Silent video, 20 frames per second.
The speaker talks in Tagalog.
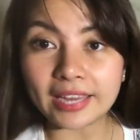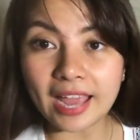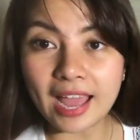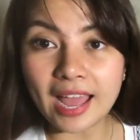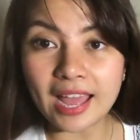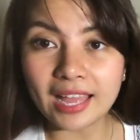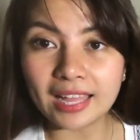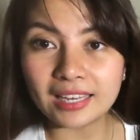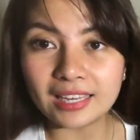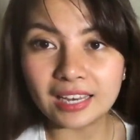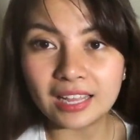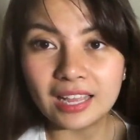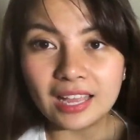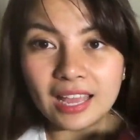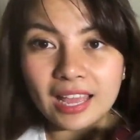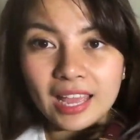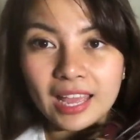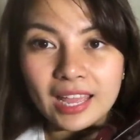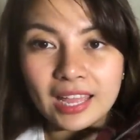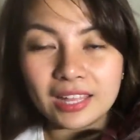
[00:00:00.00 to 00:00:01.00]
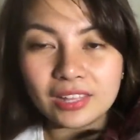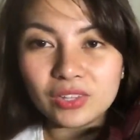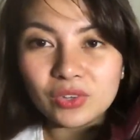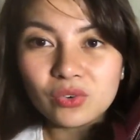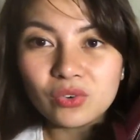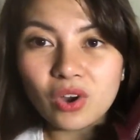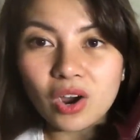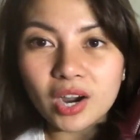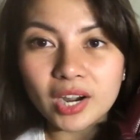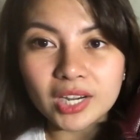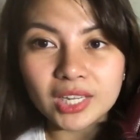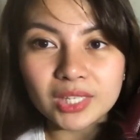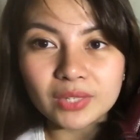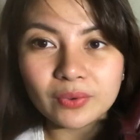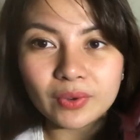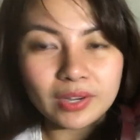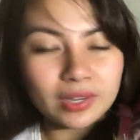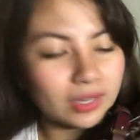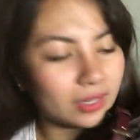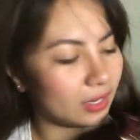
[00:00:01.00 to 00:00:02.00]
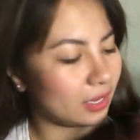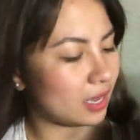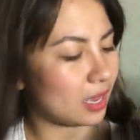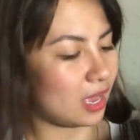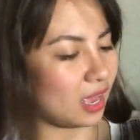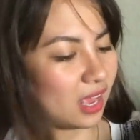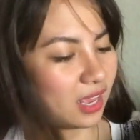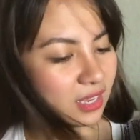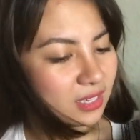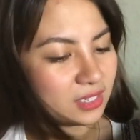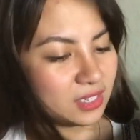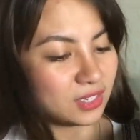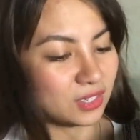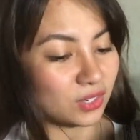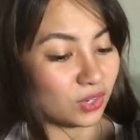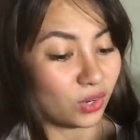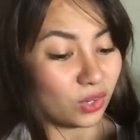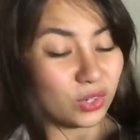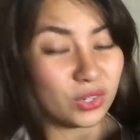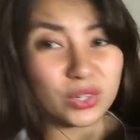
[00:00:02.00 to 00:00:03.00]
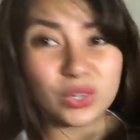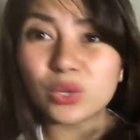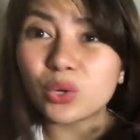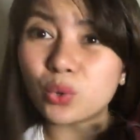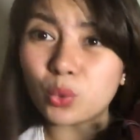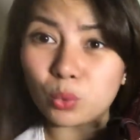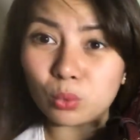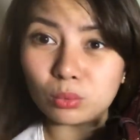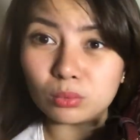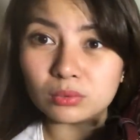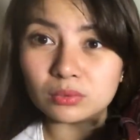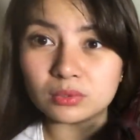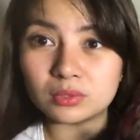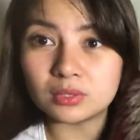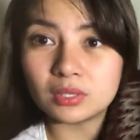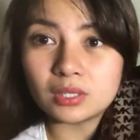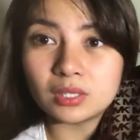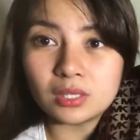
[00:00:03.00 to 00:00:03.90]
Ayan. And yung hardware niya is color gold.